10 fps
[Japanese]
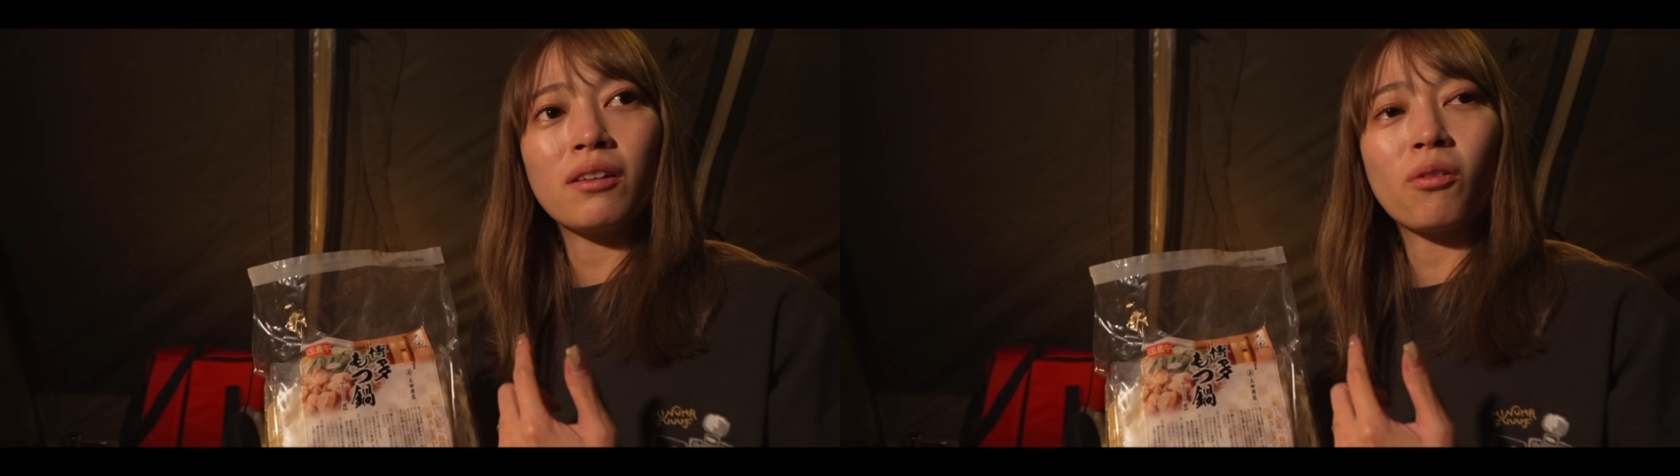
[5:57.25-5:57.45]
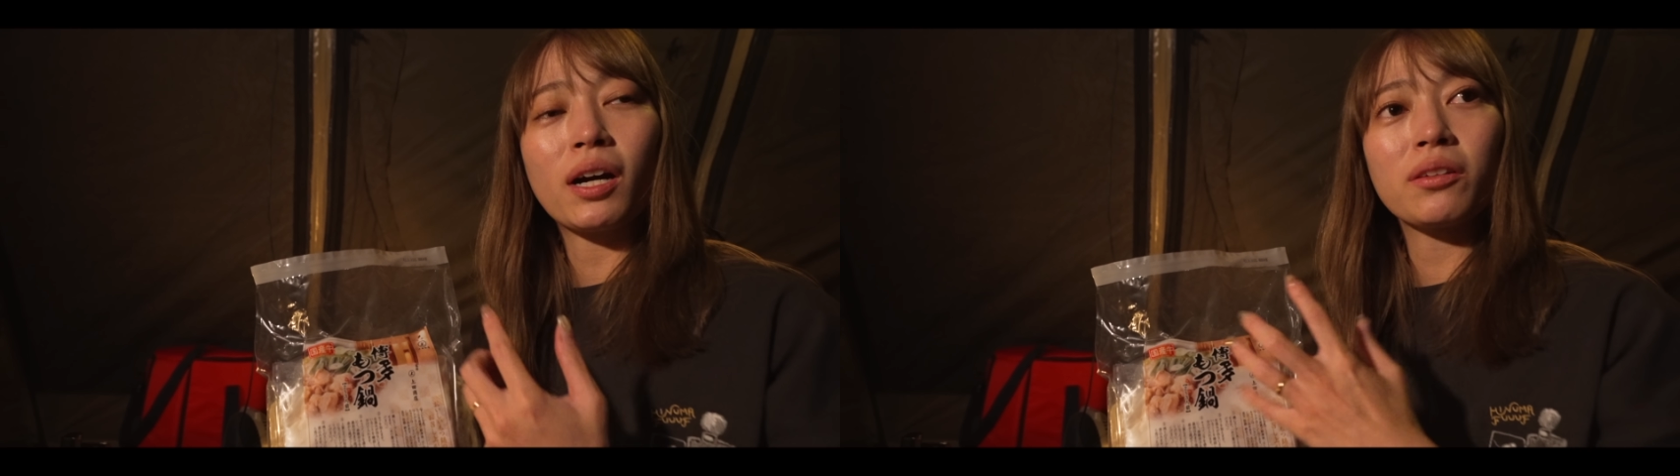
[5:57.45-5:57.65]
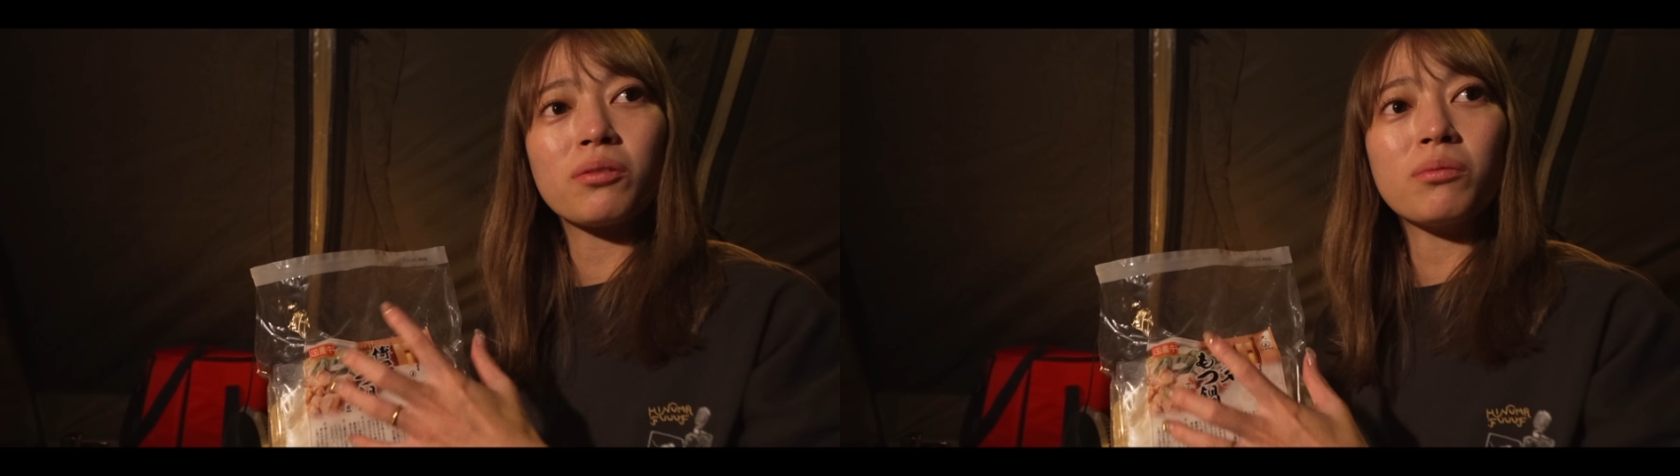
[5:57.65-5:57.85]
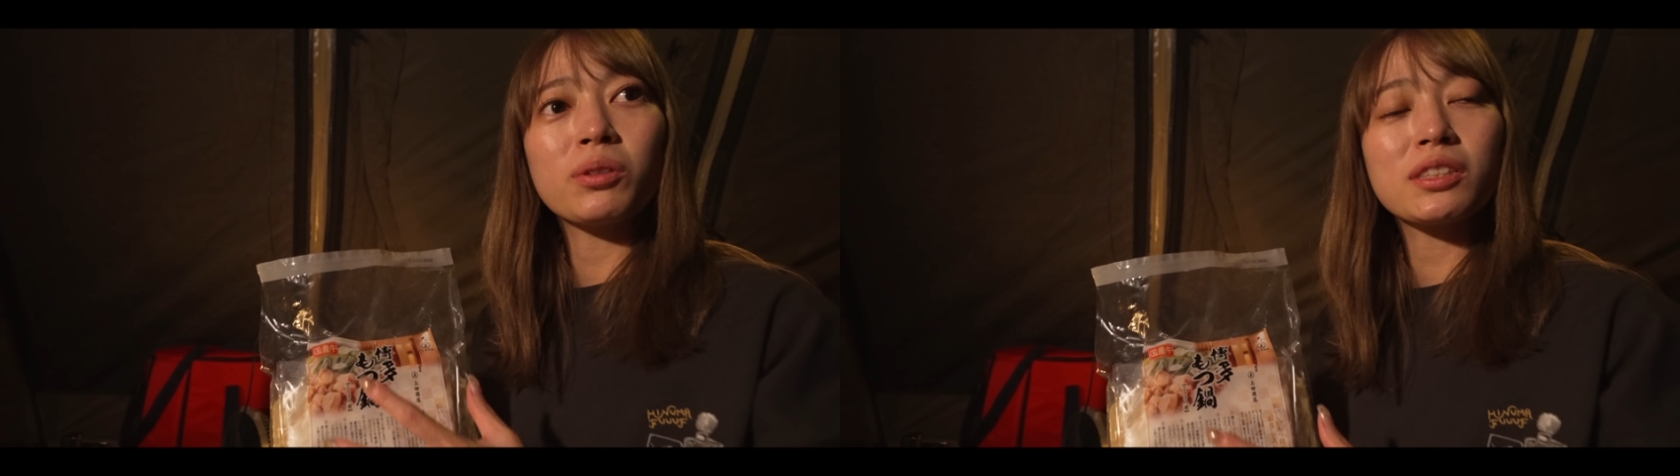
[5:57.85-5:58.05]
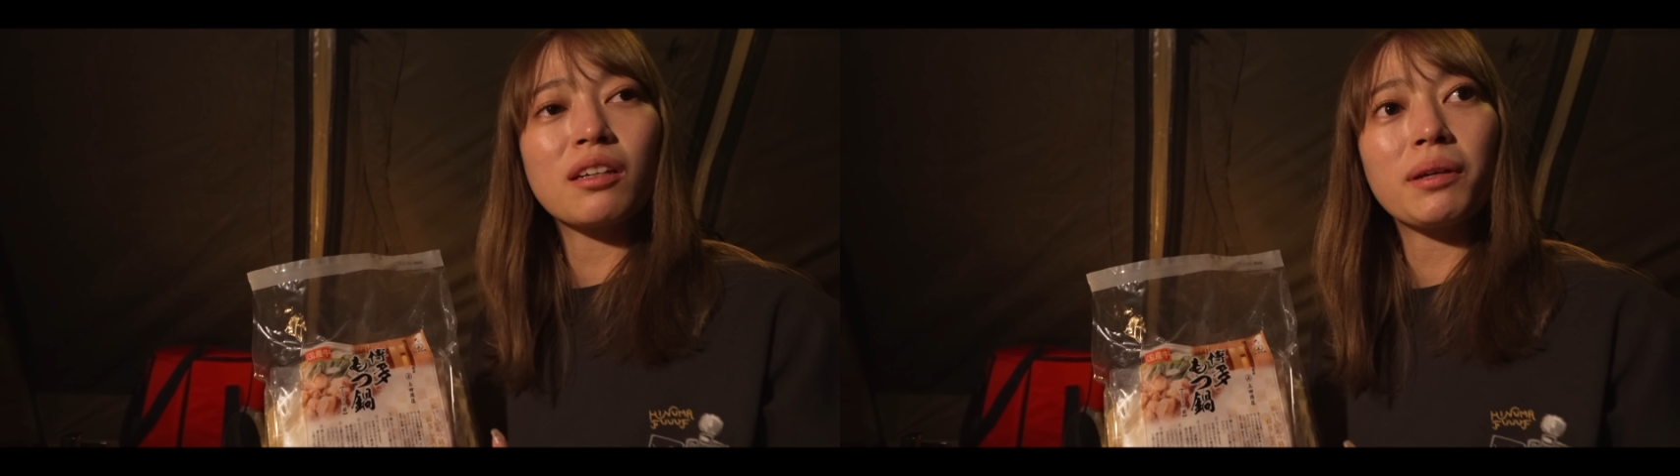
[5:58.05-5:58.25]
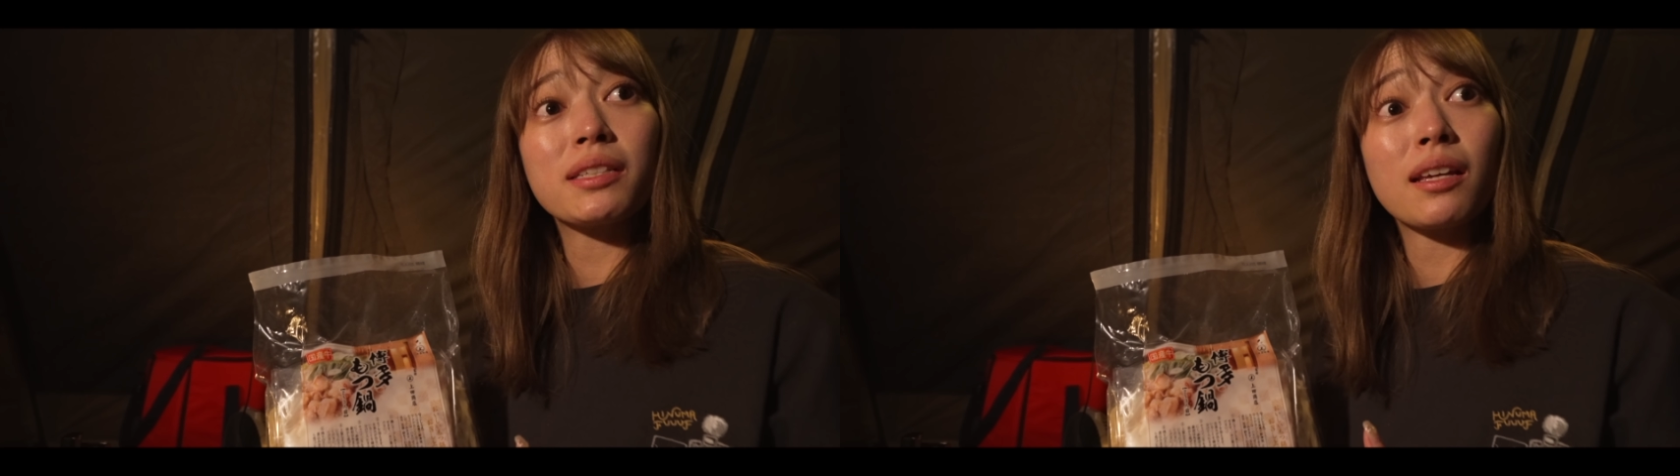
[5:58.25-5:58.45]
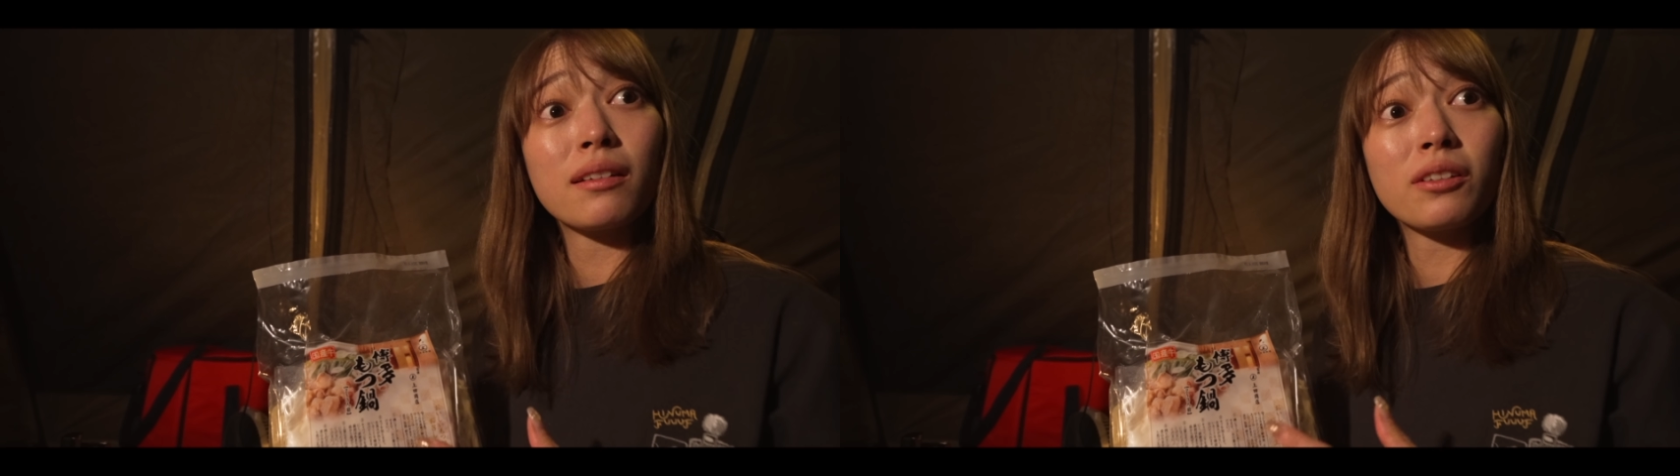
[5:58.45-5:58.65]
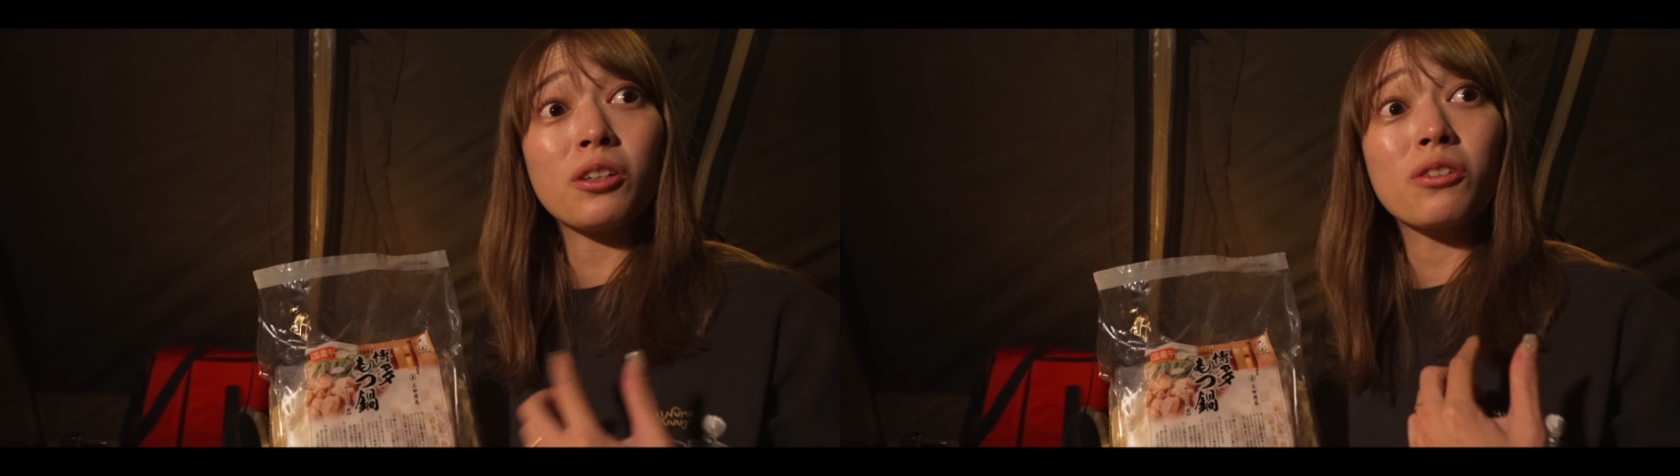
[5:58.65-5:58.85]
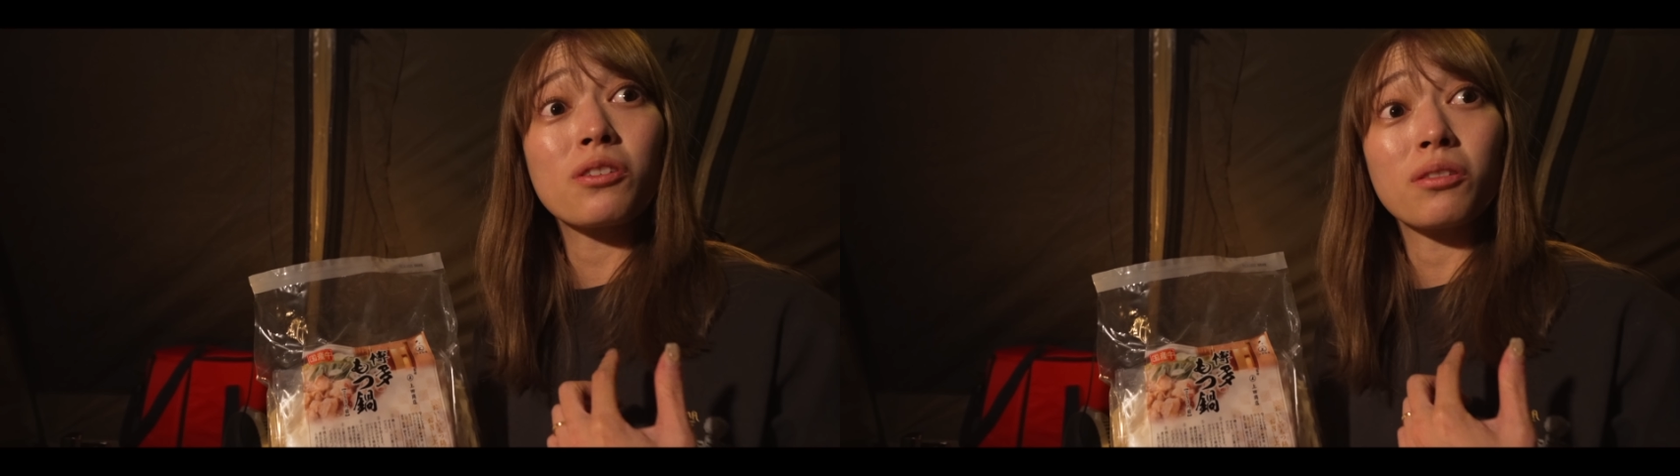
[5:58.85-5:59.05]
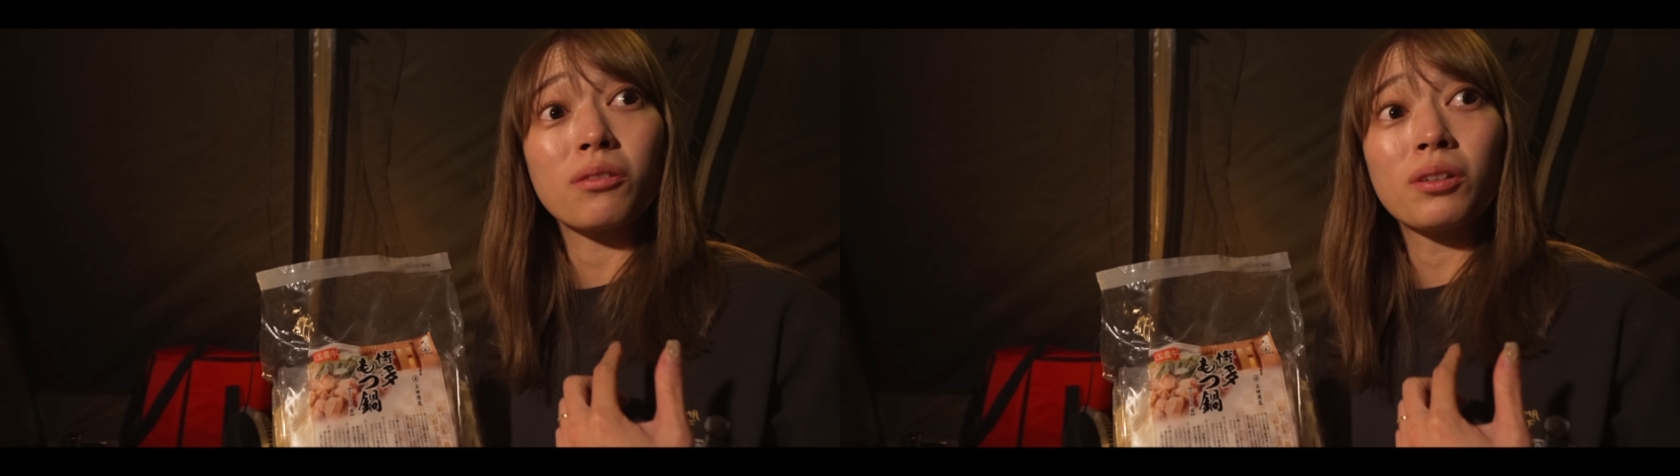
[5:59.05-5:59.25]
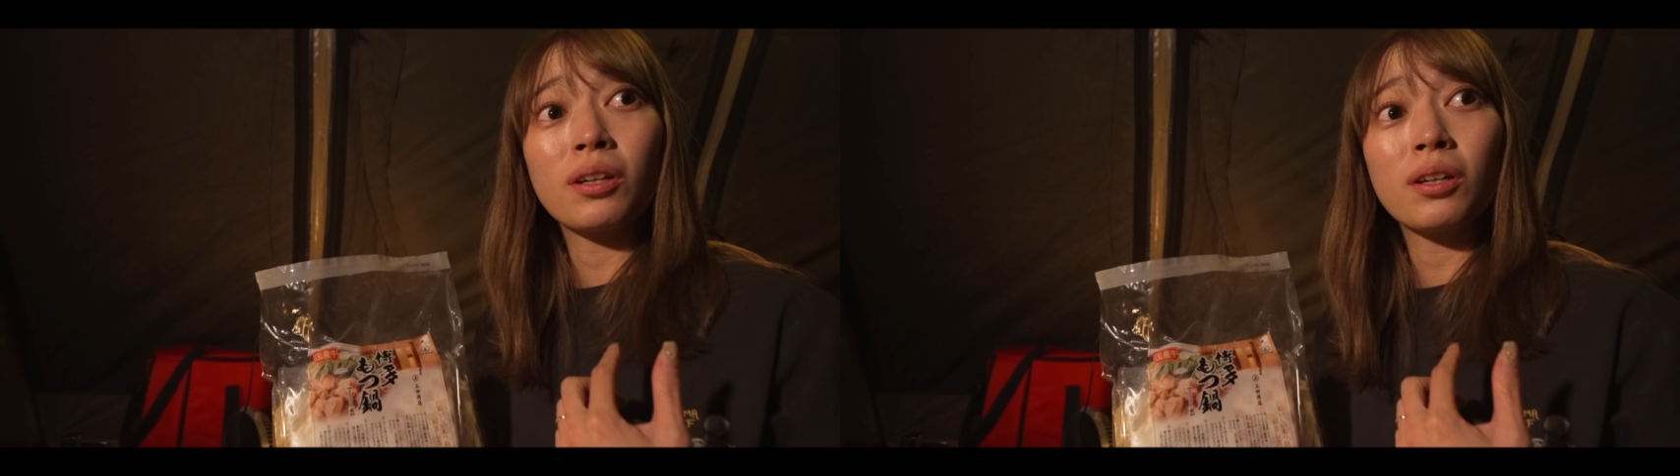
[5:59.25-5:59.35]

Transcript: 他のもつ鍋屋さん、うん、九州の、